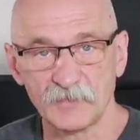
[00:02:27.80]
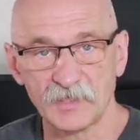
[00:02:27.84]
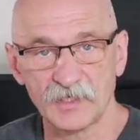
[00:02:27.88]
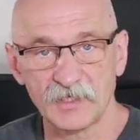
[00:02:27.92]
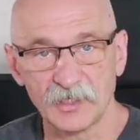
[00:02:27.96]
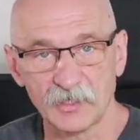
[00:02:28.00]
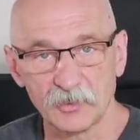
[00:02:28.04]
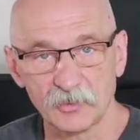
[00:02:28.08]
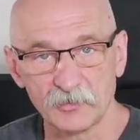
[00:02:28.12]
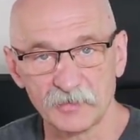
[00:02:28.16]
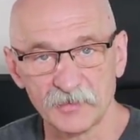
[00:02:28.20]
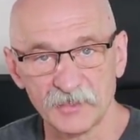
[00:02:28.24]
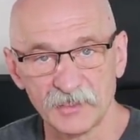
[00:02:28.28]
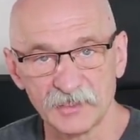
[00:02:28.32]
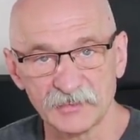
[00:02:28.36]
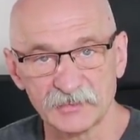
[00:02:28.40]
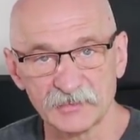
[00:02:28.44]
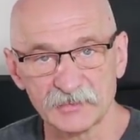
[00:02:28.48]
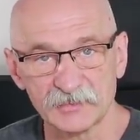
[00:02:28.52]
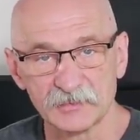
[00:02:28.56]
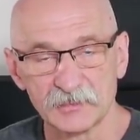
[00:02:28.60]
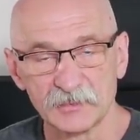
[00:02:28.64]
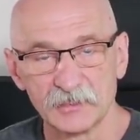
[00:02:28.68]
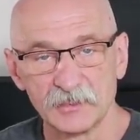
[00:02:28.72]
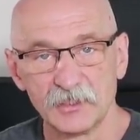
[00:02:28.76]

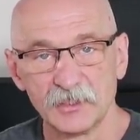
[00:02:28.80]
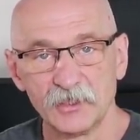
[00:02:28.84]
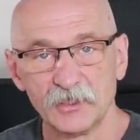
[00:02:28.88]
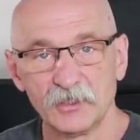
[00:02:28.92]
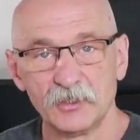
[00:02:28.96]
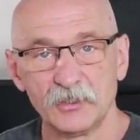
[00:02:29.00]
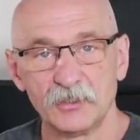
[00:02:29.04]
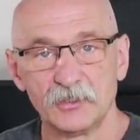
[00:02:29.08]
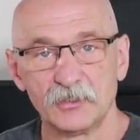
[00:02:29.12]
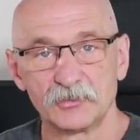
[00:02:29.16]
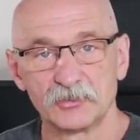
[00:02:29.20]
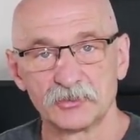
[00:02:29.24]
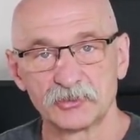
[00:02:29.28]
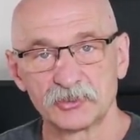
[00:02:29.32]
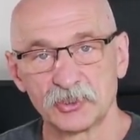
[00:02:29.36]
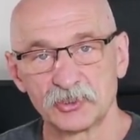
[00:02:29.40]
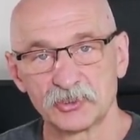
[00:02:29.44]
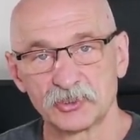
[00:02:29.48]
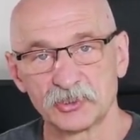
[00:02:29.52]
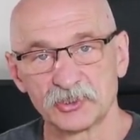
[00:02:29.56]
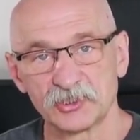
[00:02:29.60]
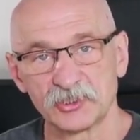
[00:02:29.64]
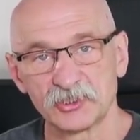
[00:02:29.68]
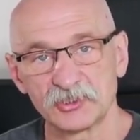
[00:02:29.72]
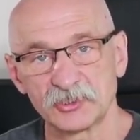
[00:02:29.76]
krajobraz, no to
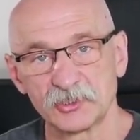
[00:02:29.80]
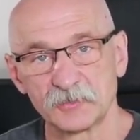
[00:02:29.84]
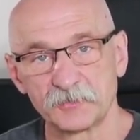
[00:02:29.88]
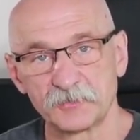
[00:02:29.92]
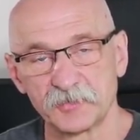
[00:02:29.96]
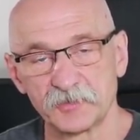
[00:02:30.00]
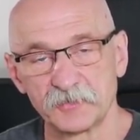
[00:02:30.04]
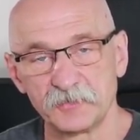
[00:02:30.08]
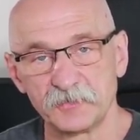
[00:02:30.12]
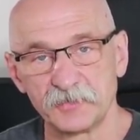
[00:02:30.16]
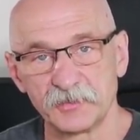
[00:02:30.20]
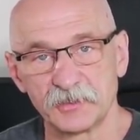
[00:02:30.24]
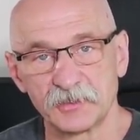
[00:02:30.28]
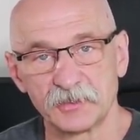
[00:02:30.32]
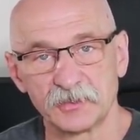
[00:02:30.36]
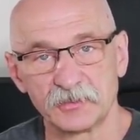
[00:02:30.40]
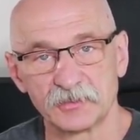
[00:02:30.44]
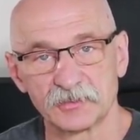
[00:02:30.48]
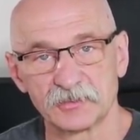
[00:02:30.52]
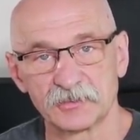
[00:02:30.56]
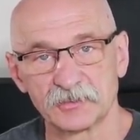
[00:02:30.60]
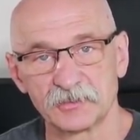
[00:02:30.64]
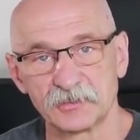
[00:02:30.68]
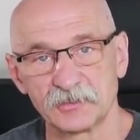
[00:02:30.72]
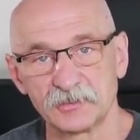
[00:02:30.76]
troszeczkę podbije
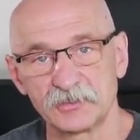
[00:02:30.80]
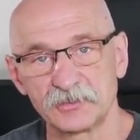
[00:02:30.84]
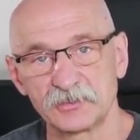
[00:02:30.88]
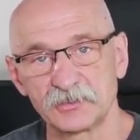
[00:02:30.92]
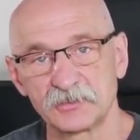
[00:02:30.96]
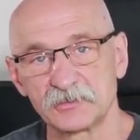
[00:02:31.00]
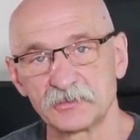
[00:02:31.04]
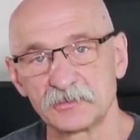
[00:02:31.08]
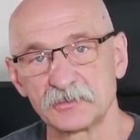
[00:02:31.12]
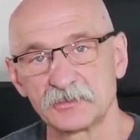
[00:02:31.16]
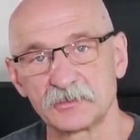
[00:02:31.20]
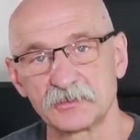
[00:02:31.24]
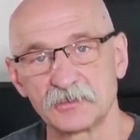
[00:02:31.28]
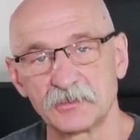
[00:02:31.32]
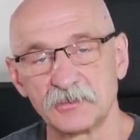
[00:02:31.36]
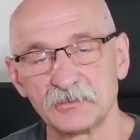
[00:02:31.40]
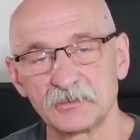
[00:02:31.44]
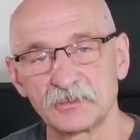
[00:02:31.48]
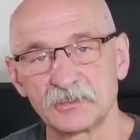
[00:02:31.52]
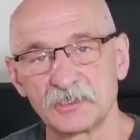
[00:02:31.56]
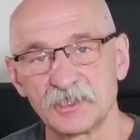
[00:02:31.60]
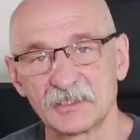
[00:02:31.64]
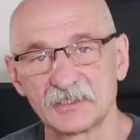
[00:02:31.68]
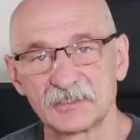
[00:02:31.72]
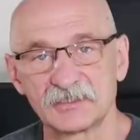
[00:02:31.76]
ostrość,
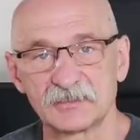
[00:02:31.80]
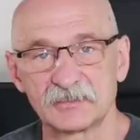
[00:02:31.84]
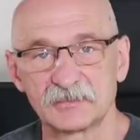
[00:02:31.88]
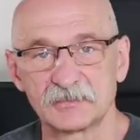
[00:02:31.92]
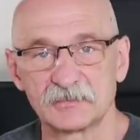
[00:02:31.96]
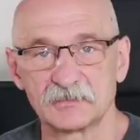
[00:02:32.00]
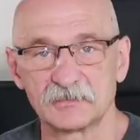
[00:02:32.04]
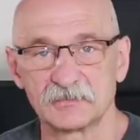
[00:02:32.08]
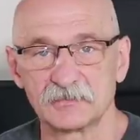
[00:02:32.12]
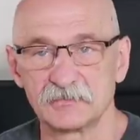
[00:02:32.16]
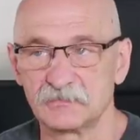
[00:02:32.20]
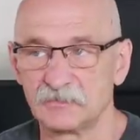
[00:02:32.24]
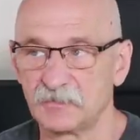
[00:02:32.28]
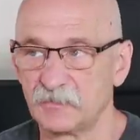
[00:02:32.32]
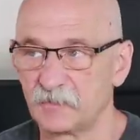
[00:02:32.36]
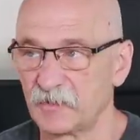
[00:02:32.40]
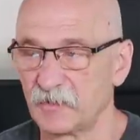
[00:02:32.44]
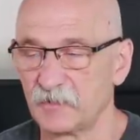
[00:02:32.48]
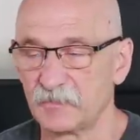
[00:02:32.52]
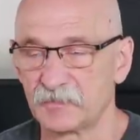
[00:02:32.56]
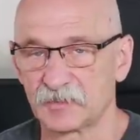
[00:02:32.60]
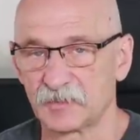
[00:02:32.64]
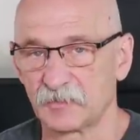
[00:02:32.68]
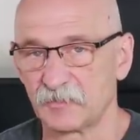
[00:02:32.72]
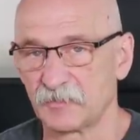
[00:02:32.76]
kontrast y, nie
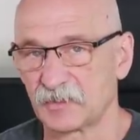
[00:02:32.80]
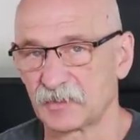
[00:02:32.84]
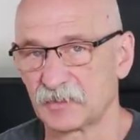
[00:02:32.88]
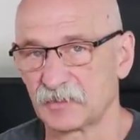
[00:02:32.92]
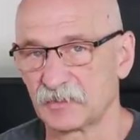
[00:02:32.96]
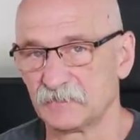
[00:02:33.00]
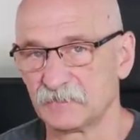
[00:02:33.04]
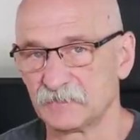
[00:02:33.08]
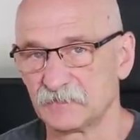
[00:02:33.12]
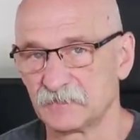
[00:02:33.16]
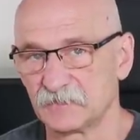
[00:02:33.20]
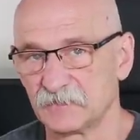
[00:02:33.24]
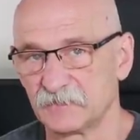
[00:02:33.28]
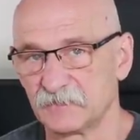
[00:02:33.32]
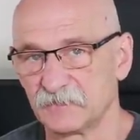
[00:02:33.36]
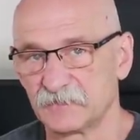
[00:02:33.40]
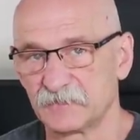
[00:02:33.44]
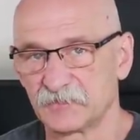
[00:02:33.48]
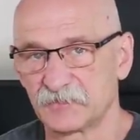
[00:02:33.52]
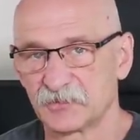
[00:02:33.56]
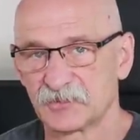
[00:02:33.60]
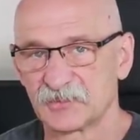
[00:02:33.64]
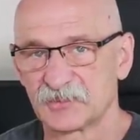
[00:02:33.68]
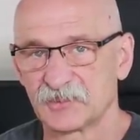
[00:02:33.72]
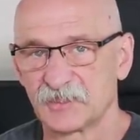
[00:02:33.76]
pamiętam jak tam
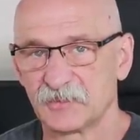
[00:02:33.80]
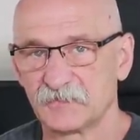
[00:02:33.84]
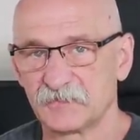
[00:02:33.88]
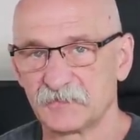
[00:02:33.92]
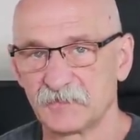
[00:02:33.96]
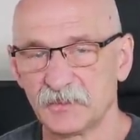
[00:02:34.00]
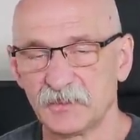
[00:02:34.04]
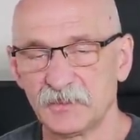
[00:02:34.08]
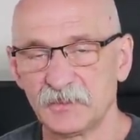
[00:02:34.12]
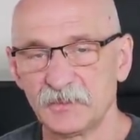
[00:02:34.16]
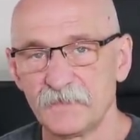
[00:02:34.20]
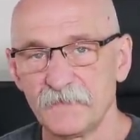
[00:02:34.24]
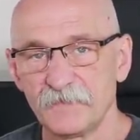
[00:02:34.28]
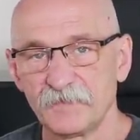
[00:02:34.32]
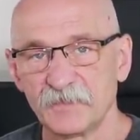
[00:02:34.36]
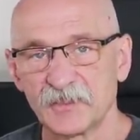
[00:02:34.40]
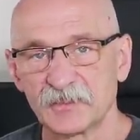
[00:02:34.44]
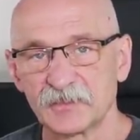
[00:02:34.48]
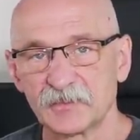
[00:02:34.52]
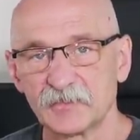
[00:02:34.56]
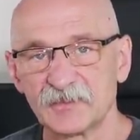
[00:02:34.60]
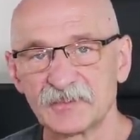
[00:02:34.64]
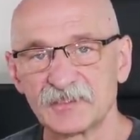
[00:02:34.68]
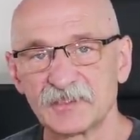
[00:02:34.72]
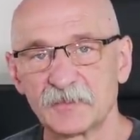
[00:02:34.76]
zostawia,
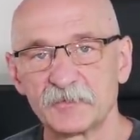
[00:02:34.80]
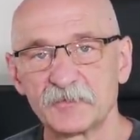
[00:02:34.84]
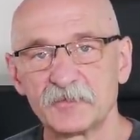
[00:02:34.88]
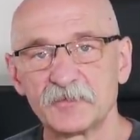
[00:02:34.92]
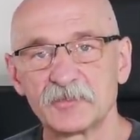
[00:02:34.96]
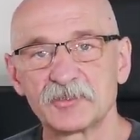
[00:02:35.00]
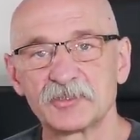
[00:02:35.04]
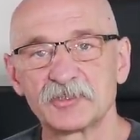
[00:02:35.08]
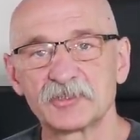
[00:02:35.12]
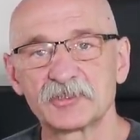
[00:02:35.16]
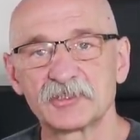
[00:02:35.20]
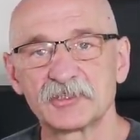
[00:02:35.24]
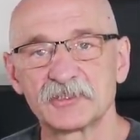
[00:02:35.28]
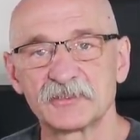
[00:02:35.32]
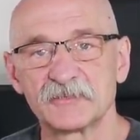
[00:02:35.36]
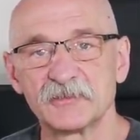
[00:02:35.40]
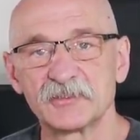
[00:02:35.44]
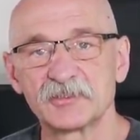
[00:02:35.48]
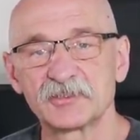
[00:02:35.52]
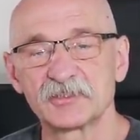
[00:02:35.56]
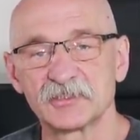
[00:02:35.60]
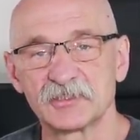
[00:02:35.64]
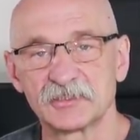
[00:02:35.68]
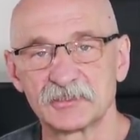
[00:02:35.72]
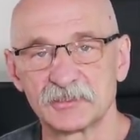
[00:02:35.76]
natomiast na pewno troszeczkę
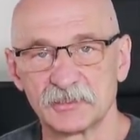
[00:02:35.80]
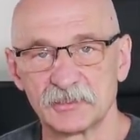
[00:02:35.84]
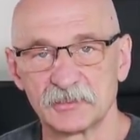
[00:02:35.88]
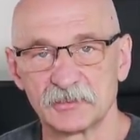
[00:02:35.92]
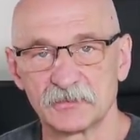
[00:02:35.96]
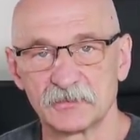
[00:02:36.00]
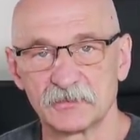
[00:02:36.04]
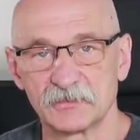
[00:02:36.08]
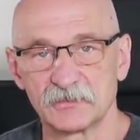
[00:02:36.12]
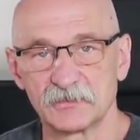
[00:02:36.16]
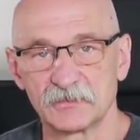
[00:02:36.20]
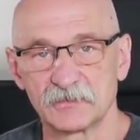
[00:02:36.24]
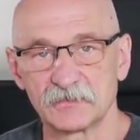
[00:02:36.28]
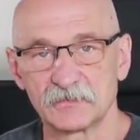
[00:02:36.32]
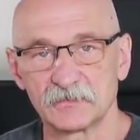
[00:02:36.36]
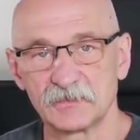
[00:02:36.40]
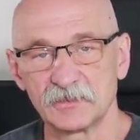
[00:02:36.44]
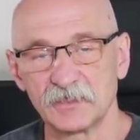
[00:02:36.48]
zwiększy nasycenie koloru.